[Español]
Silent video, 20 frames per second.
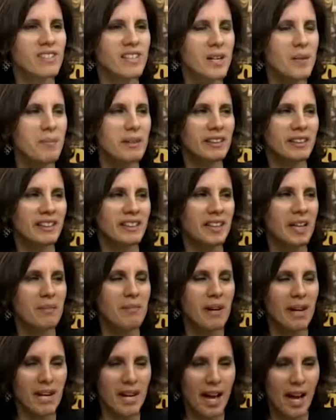ir a meterte al
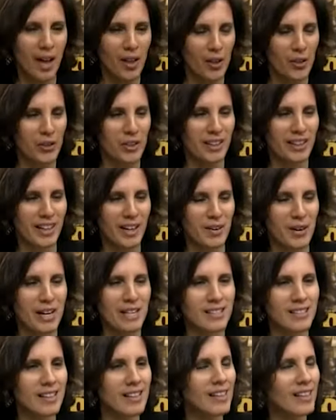mar a donde
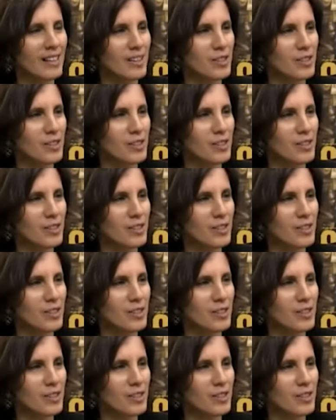grabaste,